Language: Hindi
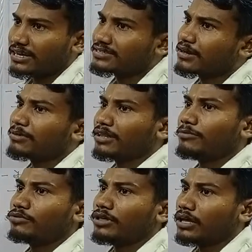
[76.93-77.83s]
इसका मतलब ये
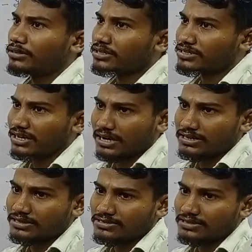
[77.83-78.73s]
होता है अंतर सरकारी
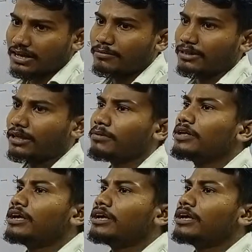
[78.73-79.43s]
संस्था का मतलब